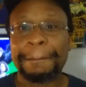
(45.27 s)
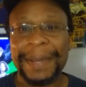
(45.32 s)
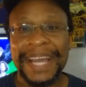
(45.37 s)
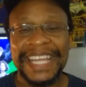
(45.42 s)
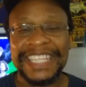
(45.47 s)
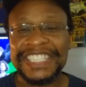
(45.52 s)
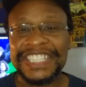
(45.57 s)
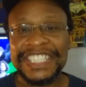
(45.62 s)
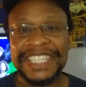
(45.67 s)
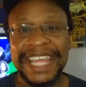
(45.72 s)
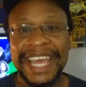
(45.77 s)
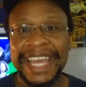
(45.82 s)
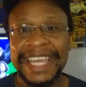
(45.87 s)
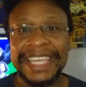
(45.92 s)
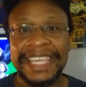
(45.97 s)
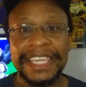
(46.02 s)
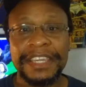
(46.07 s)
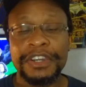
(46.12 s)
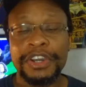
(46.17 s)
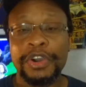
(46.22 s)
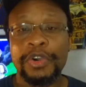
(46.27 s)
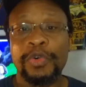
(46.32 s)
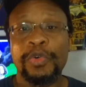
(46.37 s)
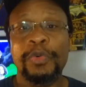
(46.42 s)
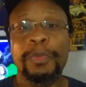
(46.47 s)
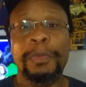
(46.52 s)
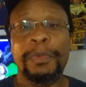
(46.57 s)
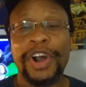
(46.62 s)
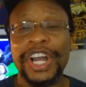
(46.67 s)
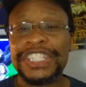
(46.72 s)
partir daí, o
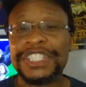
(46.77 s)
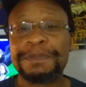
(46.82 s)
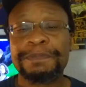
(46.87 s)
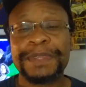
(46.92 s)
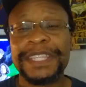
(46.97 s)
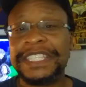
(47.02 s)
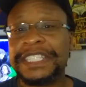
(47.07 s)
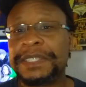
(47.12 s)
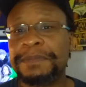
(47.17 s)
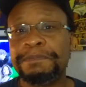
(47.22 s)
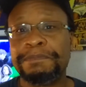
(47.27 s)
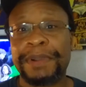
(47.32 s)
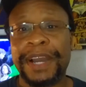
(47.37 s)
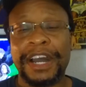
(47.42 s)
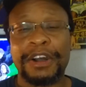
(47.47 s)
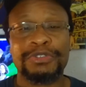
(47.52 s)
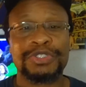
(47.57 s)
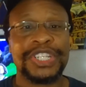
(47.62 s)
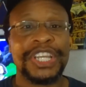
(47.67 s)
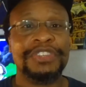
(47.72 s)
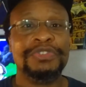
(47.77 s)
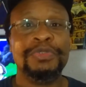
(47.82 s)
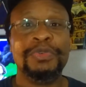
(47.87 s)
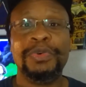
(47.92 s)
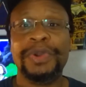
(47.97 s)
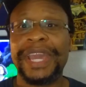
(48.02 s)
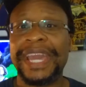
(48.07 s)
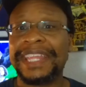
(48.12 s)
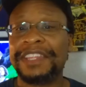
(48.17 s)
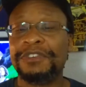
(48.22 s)
mote principal já
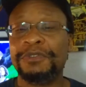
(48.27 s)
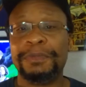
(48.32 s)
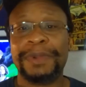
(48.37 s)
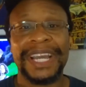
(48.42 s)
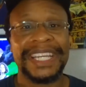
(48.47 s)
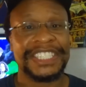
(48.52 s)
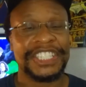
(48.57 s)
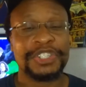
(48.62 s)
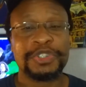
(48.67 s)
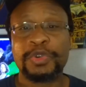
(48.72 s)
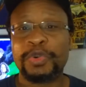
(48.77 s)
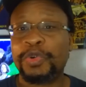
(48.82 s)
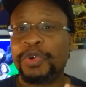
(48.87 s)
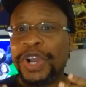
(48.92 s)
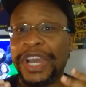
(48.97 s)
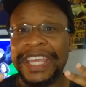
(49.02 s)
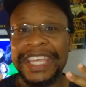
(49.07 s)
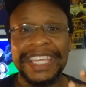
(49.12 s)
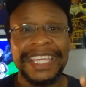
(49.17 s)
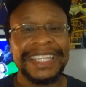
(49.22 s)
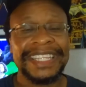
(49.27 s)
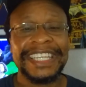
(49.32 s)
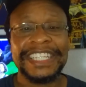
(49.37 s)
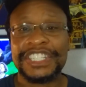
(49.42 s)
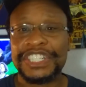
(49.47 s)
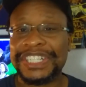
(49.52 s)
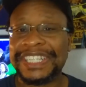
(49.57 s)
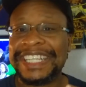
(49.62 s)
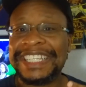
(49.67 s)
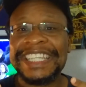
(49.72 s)
não eram mais as corridas
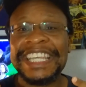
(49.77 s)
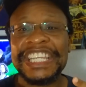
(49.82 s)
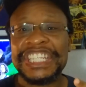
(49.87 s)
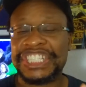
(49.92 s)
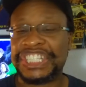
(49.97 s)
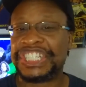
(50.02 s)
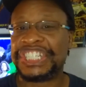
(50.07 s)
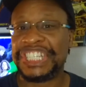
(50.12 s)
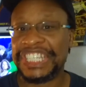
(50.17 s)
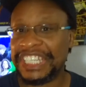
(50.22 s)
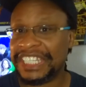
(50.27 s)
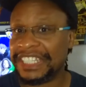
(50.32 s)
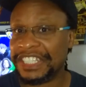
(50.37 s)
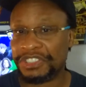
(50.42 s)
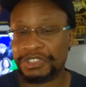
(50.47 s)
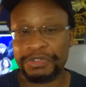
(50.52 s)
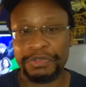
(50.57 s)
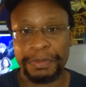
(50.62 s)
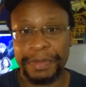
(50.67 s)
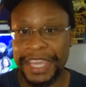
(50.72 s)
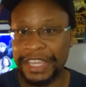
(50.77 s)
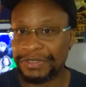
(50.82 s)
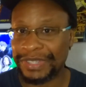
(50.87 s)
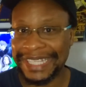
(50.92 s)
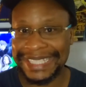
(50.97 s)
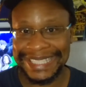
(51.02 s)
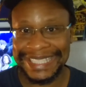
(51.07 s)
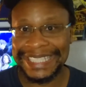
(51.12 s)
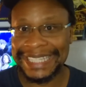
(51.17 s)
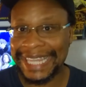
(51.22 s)
clandestinas no meio da
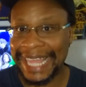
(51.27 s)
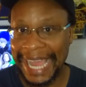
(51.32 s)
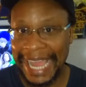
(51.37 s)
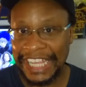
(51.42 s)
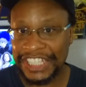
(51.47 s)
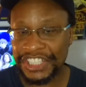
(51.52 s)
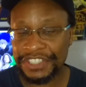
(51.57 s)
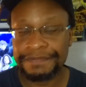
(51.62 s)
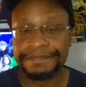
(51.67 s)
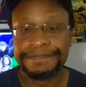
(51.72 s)
cidade